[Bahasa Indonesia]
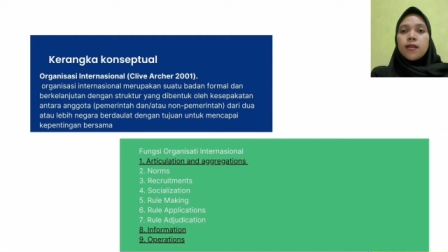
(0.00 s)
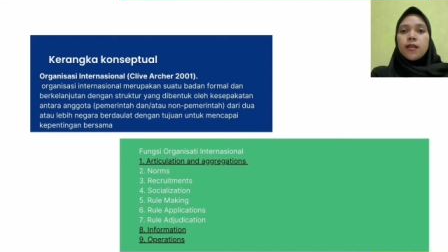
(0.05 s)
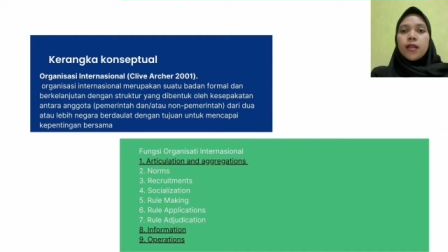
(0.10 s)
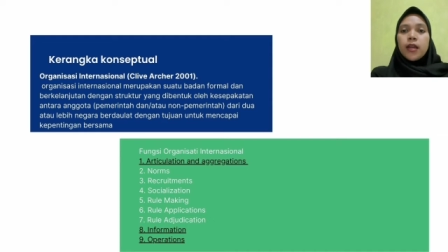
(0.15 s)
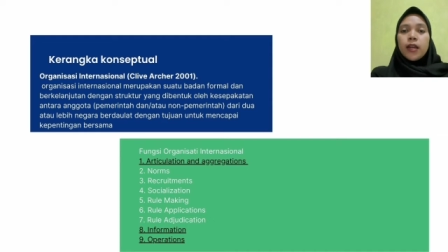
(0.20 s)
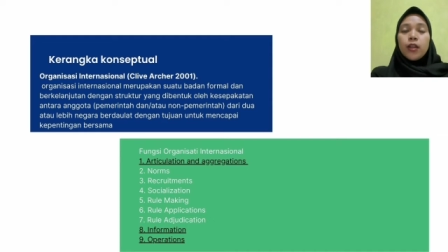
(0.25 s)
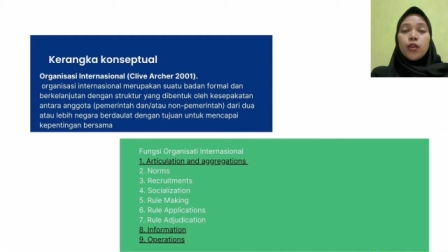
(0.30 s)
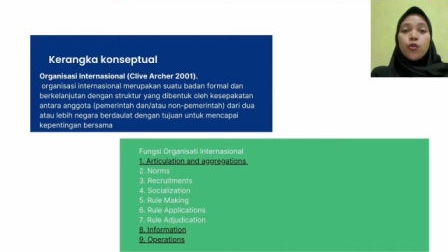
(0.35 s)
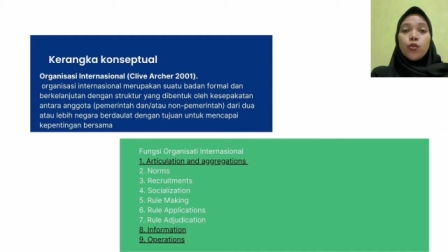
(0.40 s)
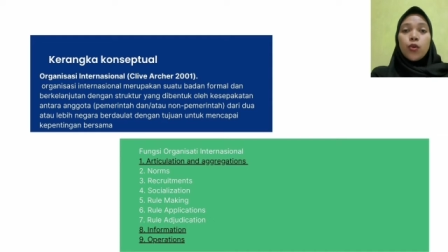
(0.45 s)

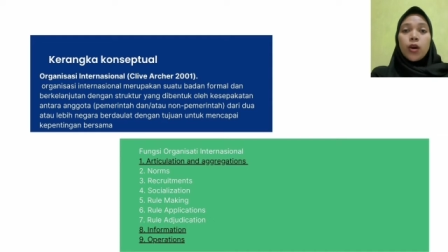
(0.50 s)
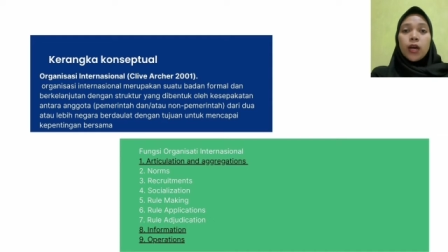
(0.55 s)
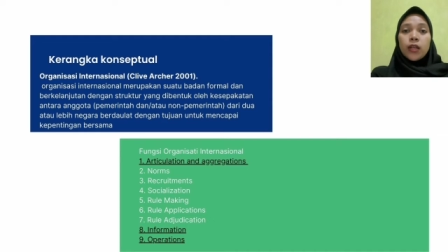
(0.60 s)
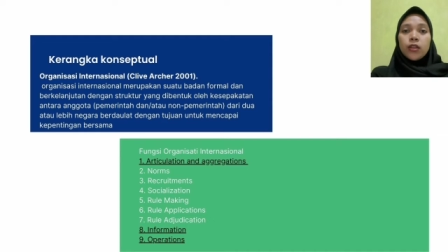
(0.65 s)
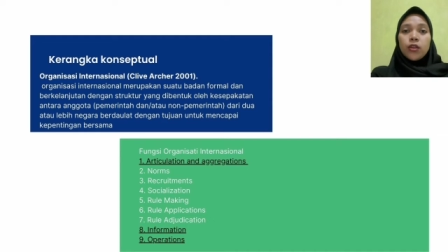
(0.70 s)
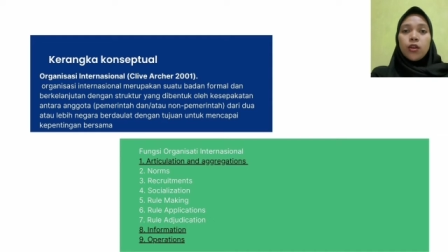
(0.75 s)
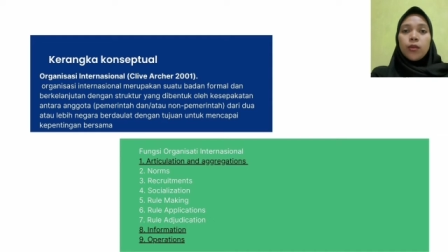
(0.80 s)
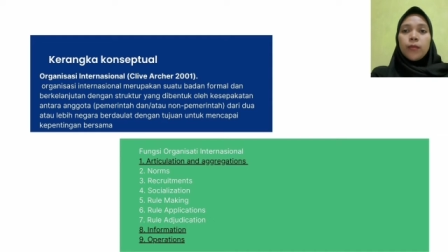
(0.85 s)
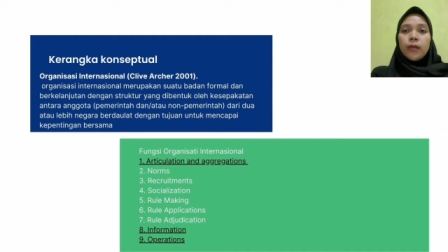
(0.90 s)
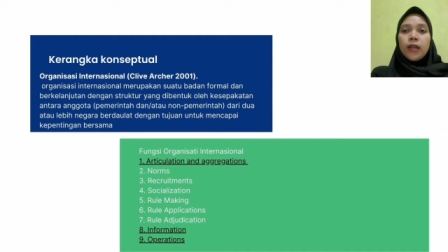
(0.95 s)
dari dua
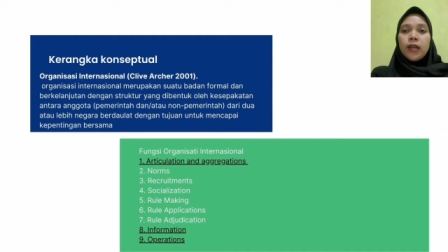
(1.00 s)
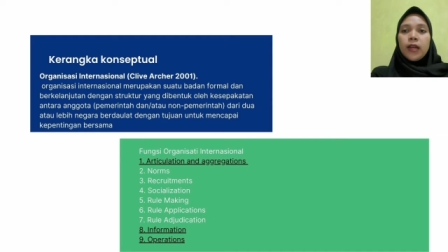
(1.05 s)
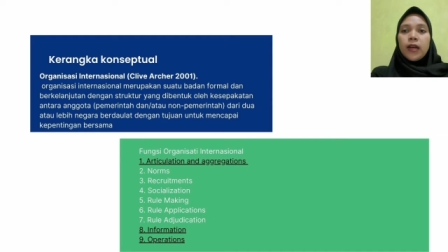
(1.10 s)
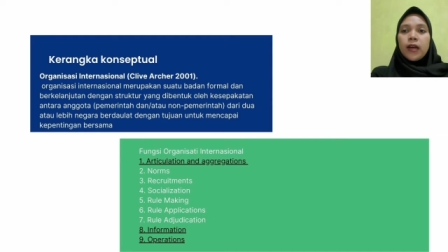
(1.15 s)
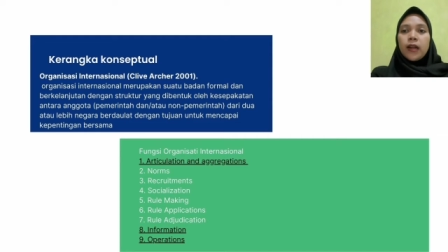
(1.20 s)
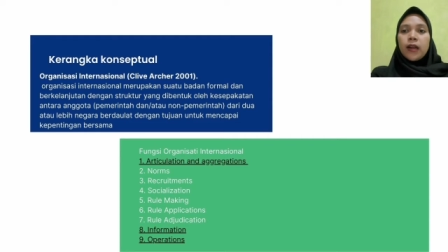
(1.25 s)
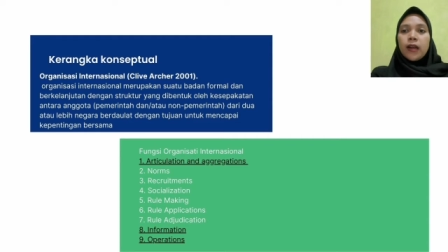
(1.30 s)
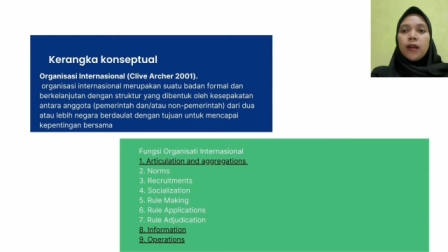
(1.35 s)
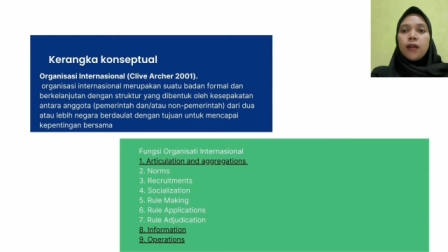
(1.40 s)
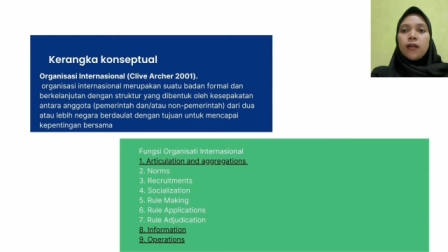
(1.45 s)
atau lebih
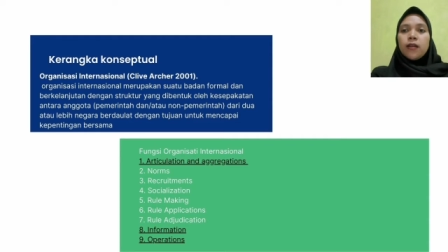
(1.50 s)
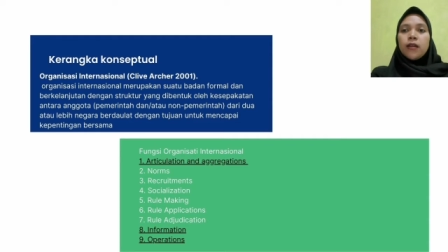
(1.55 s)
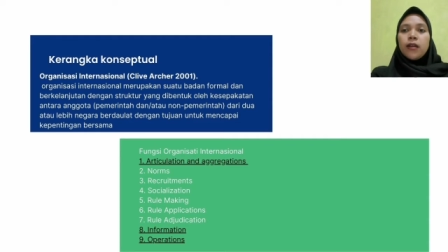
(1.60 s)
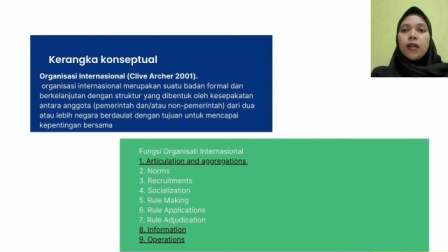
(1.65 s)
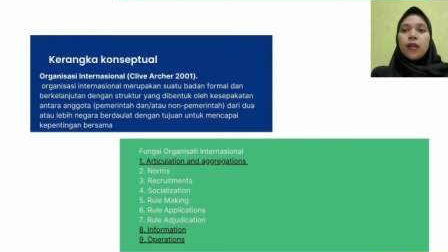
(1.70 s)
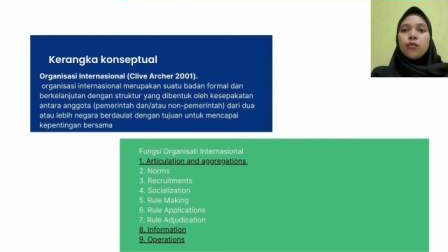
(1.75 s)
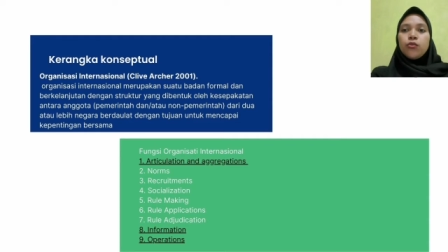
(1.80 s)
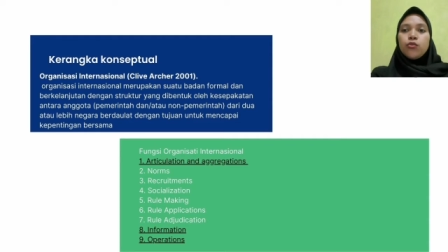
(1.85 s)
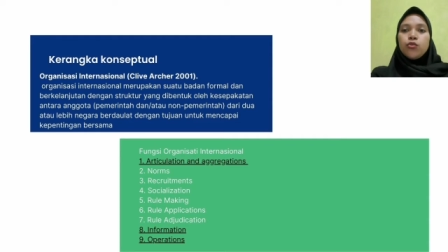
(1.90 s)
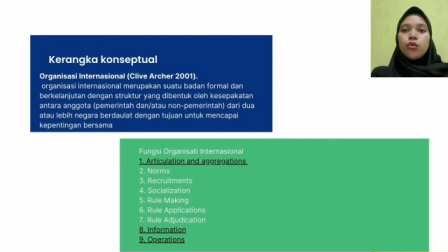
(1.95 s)
negara
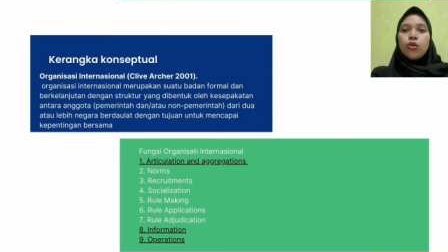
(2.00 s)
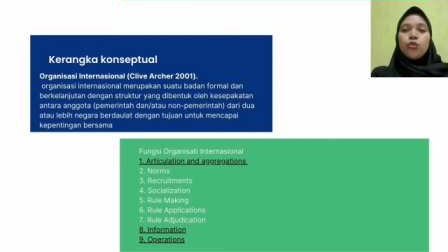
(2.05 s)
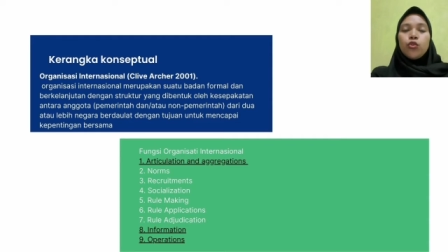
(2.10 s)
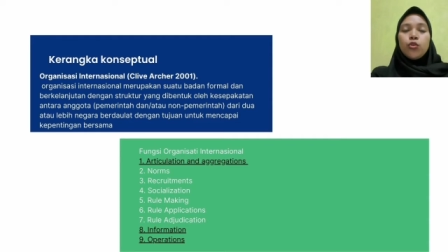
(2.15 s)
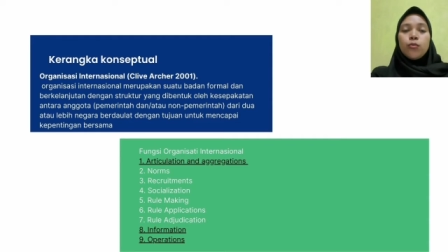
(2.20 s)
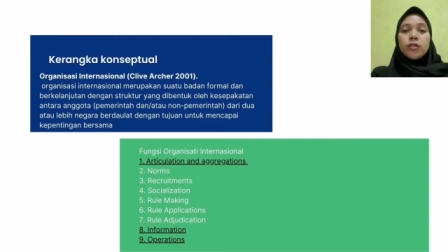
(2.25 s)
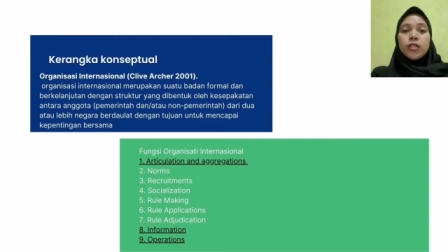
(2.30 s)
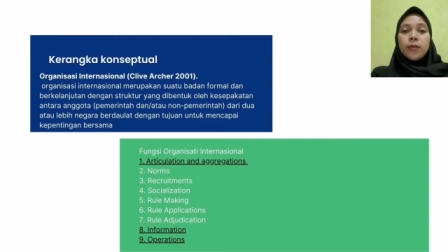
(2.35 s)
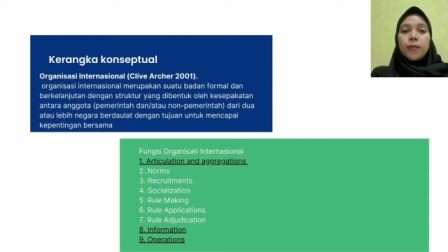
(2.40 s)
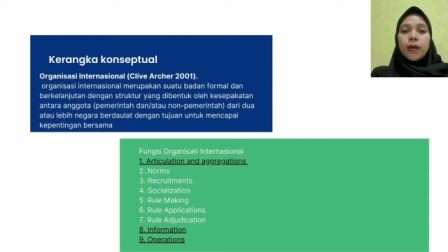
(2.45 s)
dengan tujuan
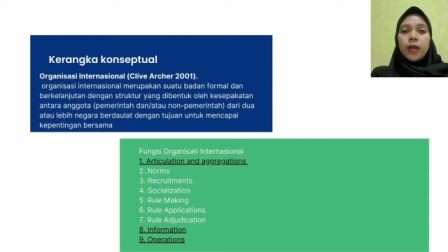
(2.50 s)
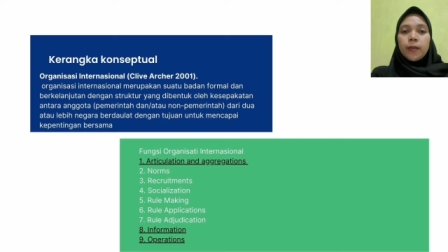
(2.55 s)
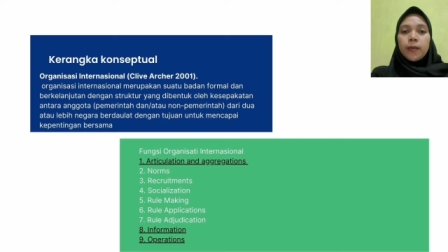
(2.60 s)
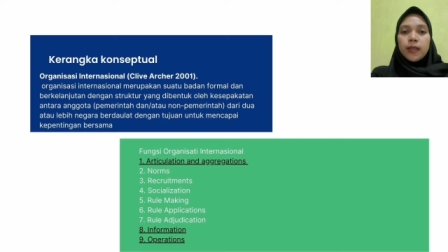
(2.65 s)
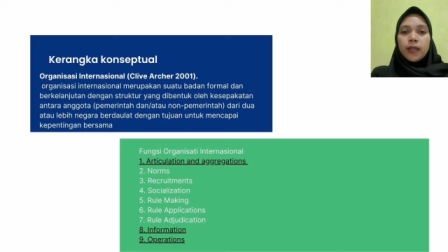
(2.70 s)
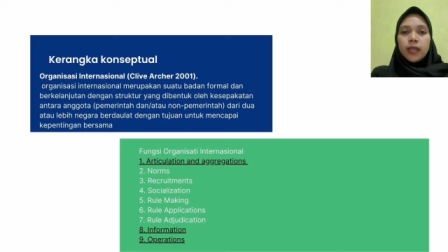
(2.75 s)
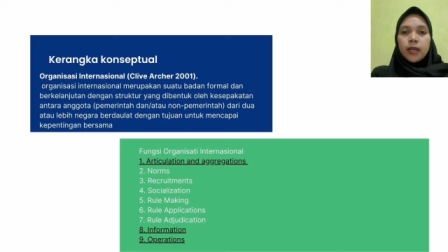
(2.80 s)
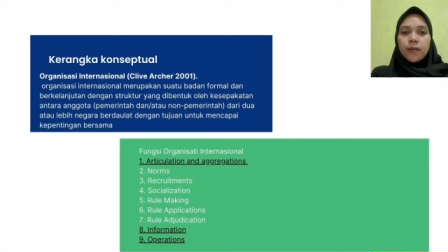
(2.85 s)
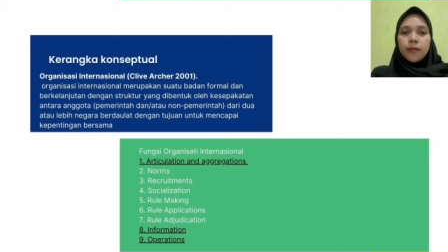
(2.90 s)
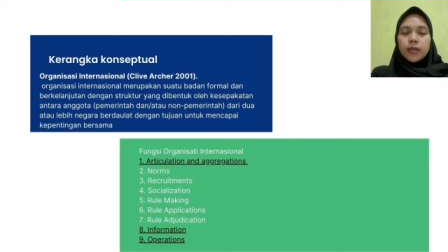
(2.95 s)
untuk mencapai
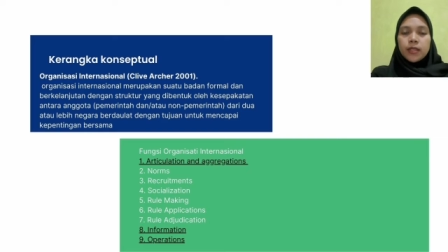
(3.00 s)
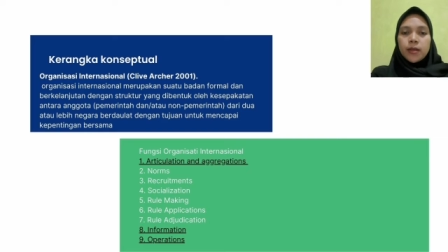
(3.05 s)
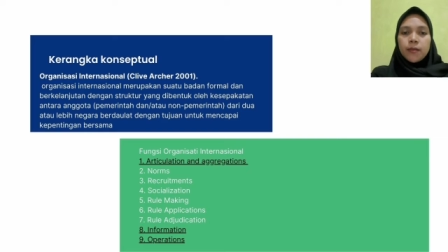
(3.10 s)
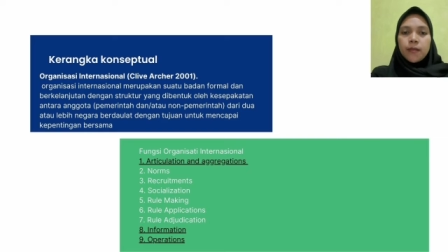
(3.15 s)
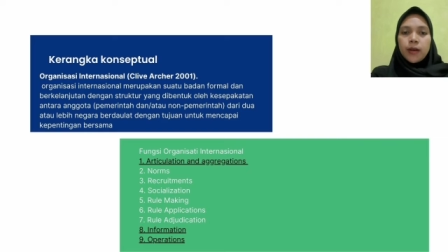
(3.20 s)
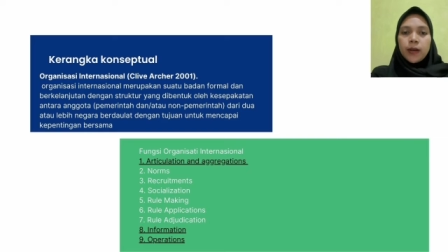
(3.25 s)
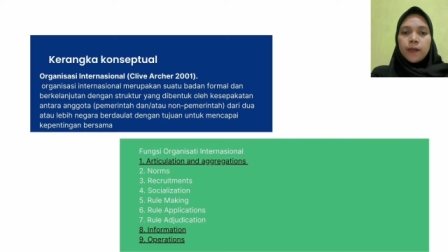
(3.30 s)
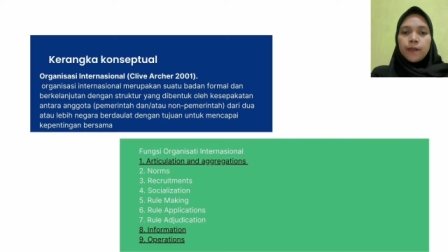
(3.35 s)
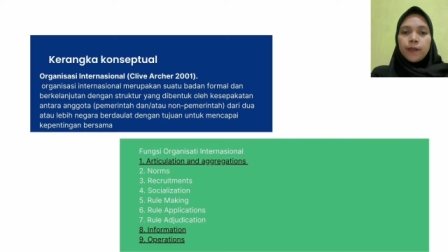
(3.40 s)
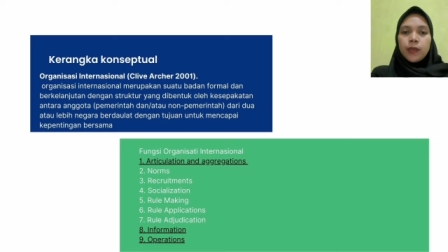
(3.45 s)
kepentingan
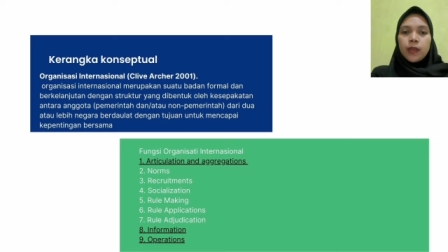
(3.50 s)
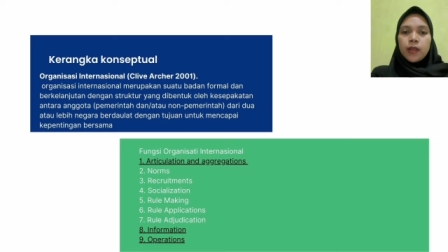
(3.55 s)
bersama.